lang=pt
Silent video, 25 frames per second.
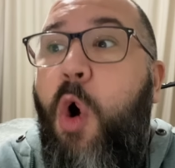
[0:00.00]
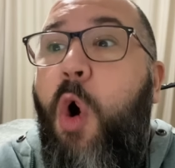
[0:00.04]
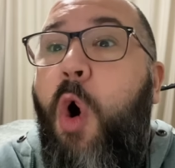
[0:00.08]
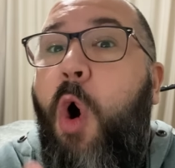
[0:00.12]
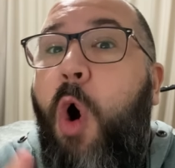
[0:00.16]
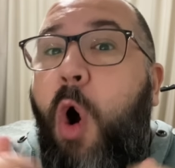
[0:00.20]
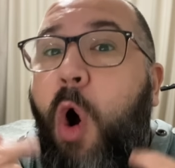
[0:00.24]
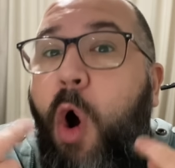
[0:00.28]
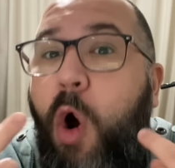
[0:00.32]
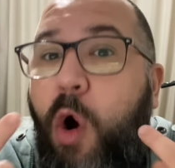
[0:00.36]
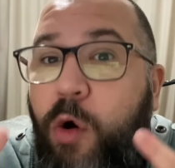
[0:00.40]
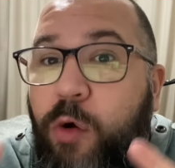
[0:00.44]

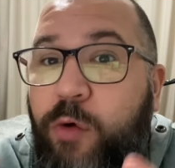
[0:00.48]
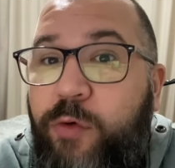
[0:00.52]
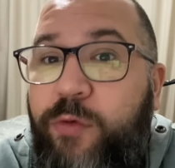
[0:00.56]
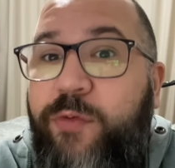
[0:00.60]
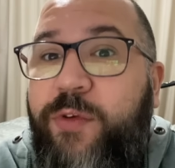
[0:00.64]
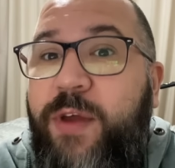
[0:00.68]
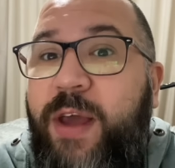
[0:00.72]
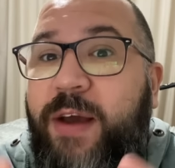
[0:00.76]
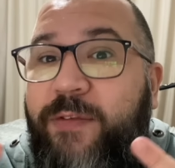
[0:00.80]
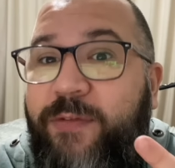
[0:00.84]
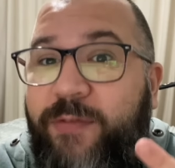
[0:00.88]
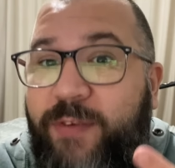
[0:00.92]

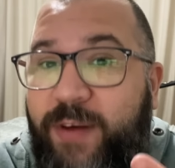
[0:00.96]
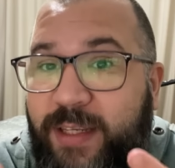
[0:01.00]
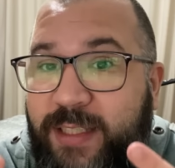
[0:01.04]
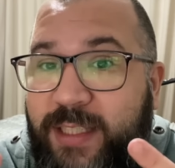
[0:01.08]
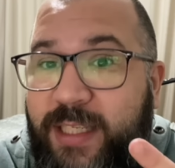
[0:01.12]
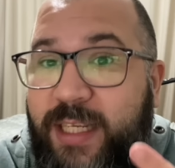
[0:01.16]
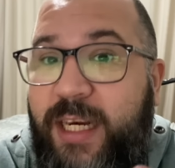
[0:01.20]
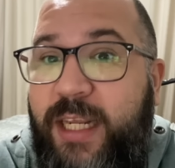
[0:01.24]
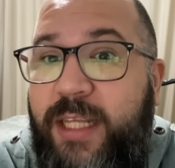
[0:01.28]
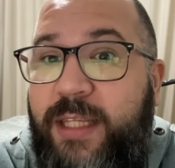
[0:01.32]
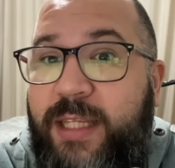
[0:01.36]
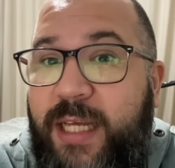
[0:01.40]
Houve a
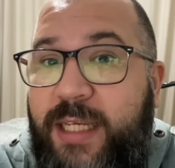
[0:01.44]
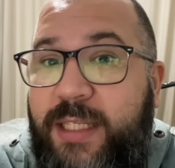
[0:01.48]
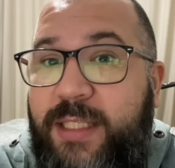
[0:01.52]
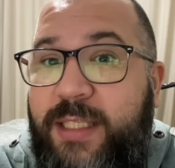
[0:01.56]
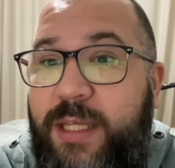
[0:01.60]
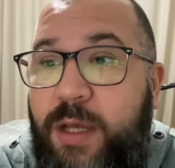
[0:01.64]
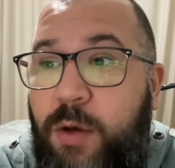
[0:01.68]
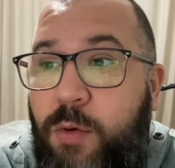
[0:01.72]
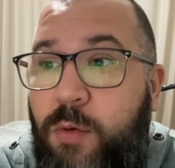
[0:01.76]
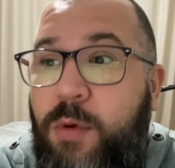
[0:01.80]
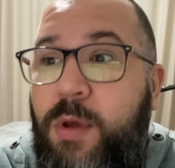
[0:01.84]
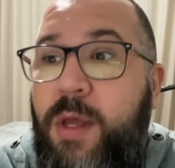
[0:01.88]

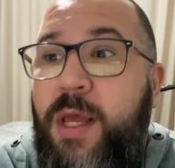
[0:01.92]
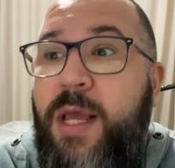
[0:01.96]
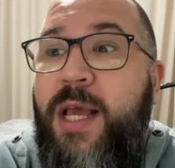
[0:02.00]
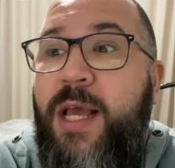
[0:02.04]
facilitação